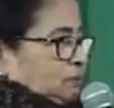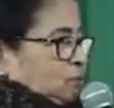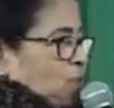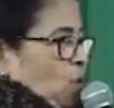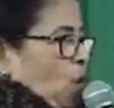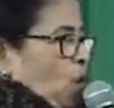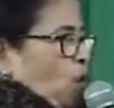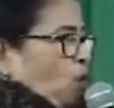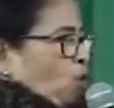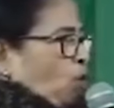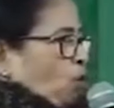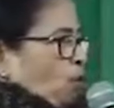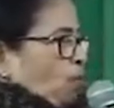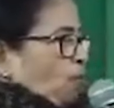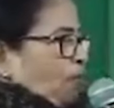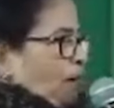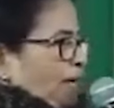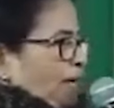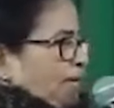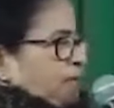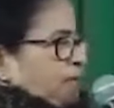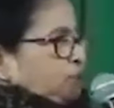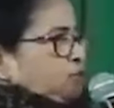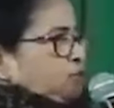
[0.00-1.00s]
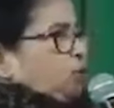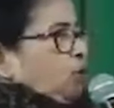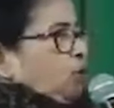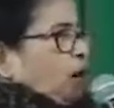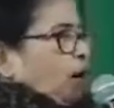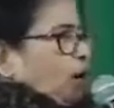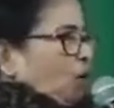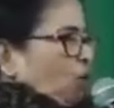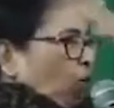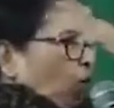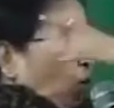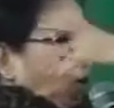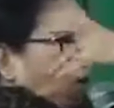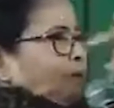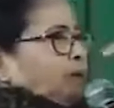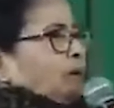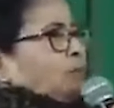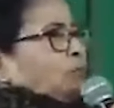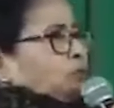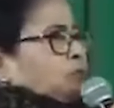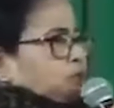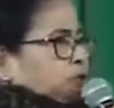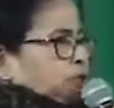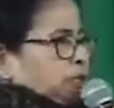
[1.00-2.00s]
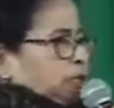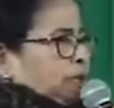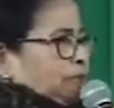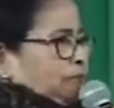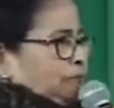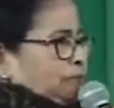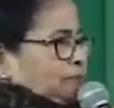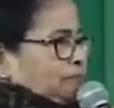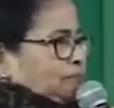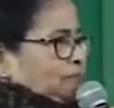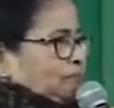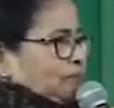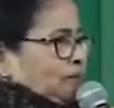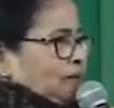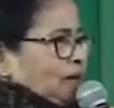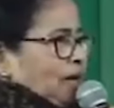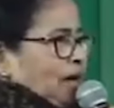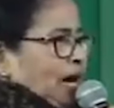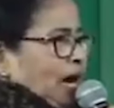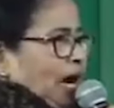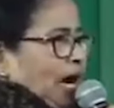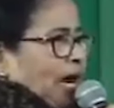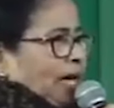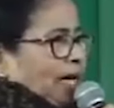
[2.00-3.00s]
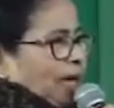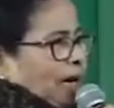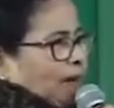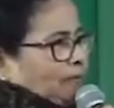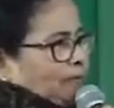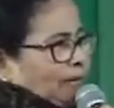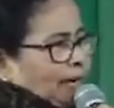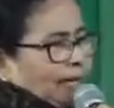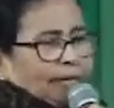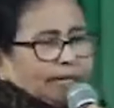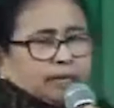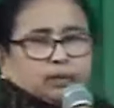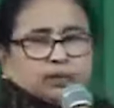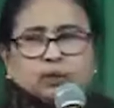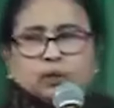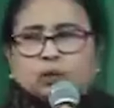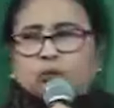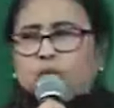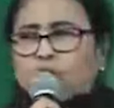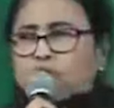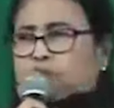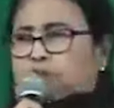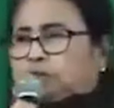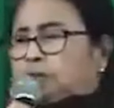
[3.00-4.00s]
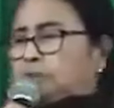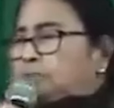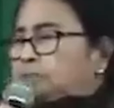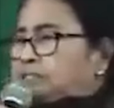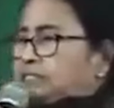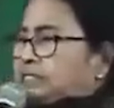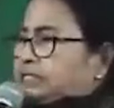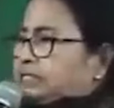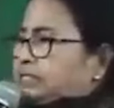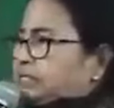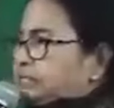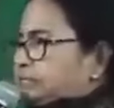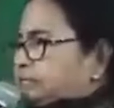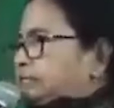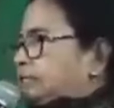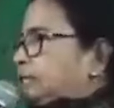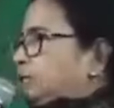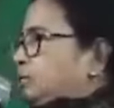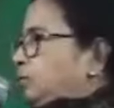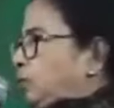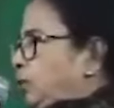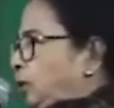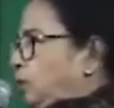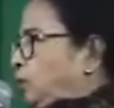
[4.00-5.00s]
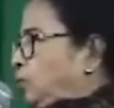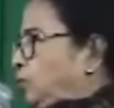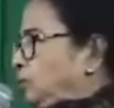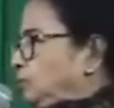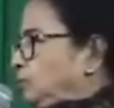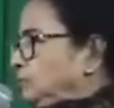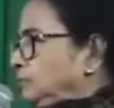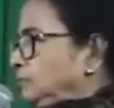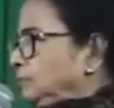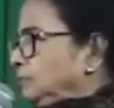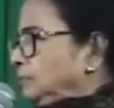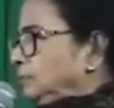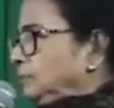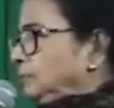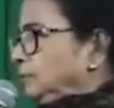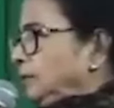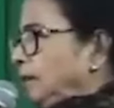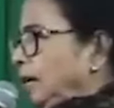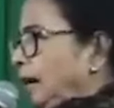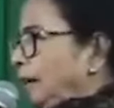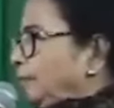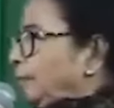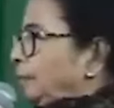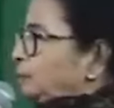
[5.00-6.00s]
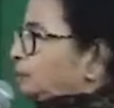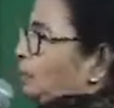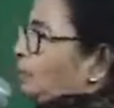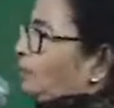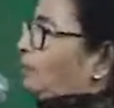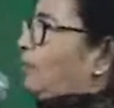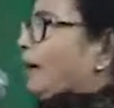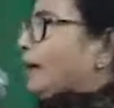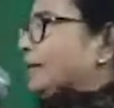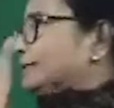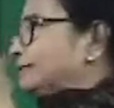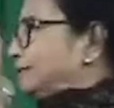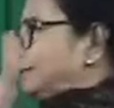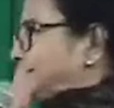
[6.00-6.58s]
ও করবে হিন্দু আর ও করবে মুসলিম আর আমরা হিন্দু মুসলিম খ্রিস্টান হয়েও আমরা সব বাদ